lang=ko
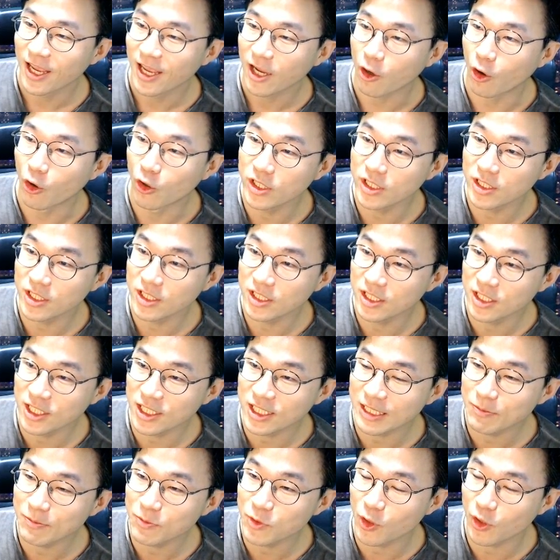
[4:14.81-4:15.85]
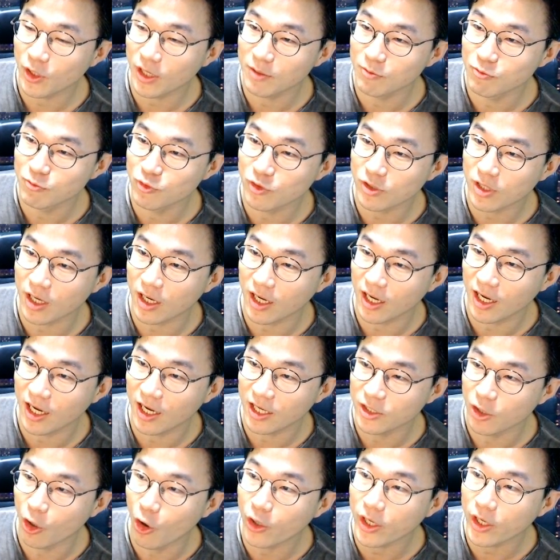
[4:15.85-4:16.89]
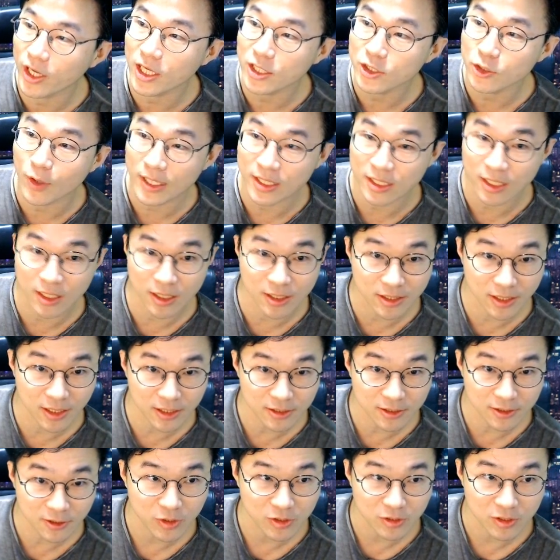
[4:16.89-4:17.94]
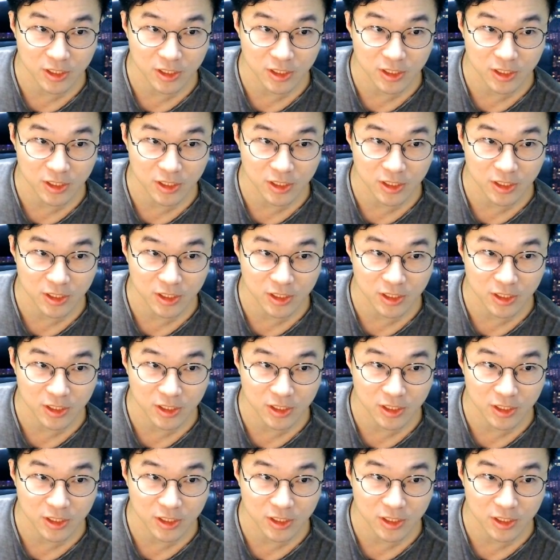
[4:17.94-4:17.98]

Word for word: 거의 20년간 물가가 0에서 왔다 갔다 했죠.